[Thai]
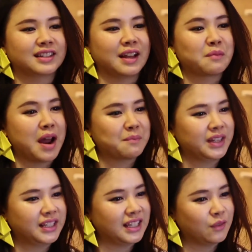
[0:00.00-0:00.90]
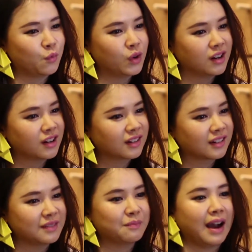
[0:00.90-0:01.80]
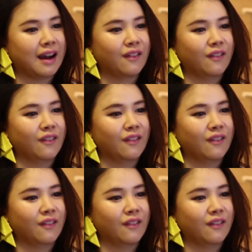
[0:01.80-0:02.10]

ทำงานเป็นทีมเวิร์กหรือเปล่า